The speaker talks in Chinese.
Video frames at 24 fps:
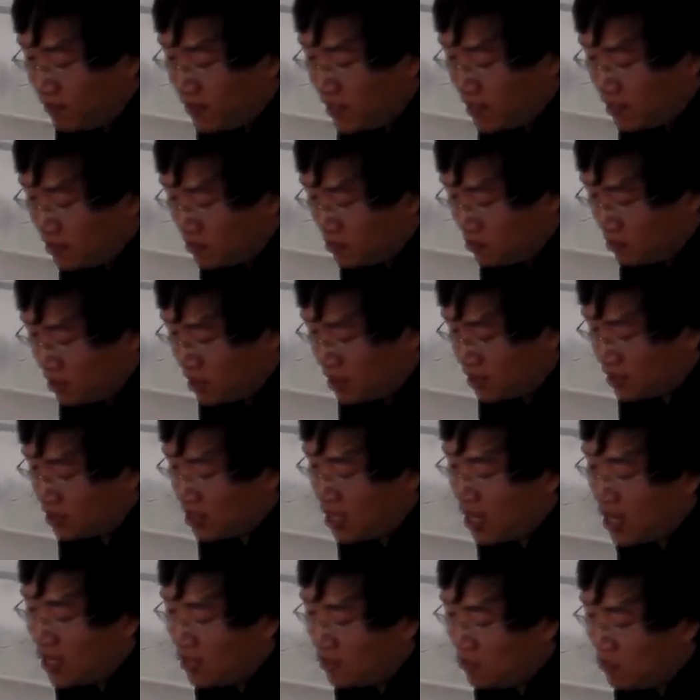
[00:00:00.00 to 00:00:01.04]
非所以
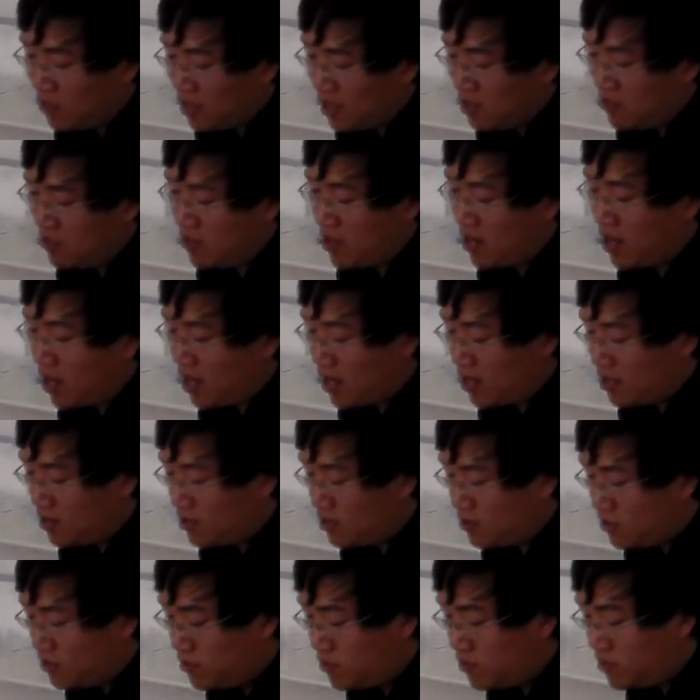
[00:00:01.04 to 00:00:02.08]
探渊源而
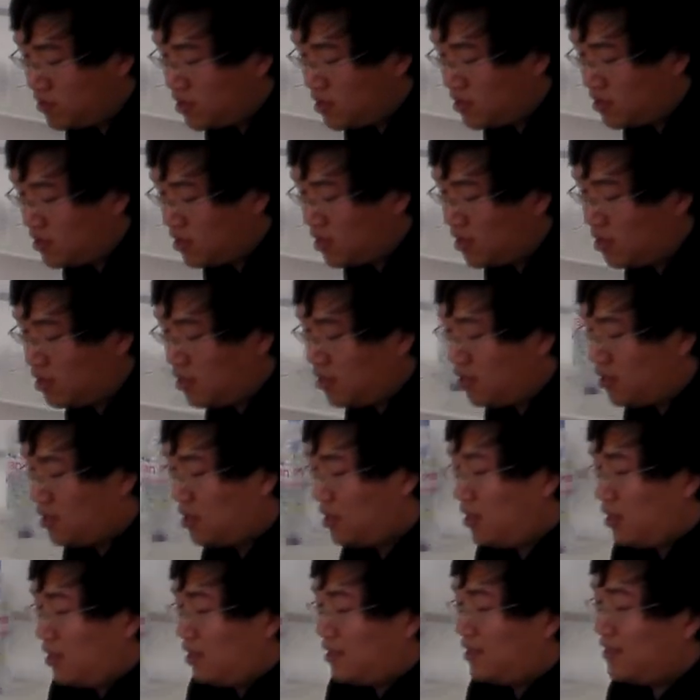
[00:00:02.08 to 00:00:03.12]
出至道，
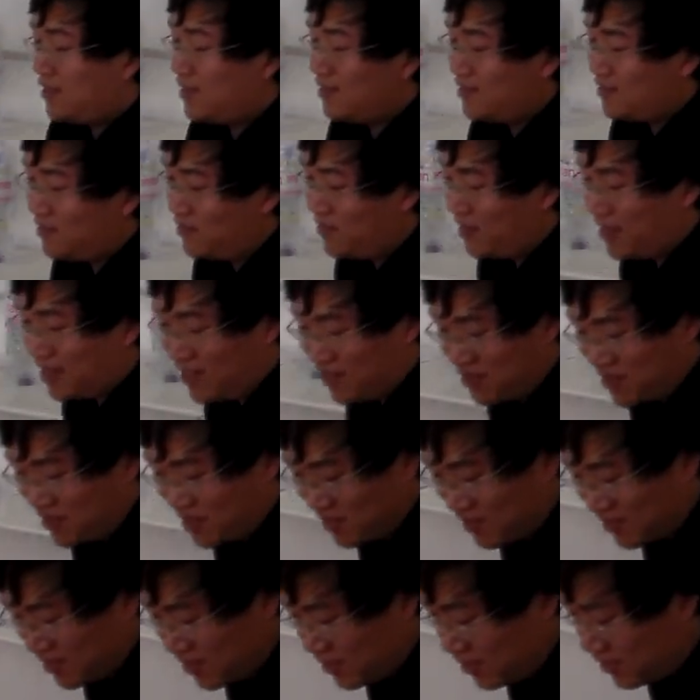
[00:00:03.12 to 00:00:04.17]
就非常有
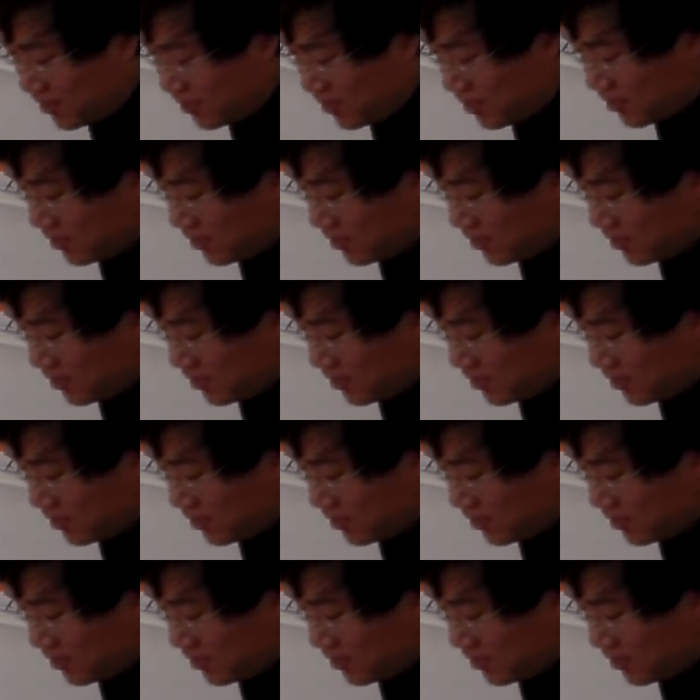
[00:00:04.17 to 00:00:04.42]
意思。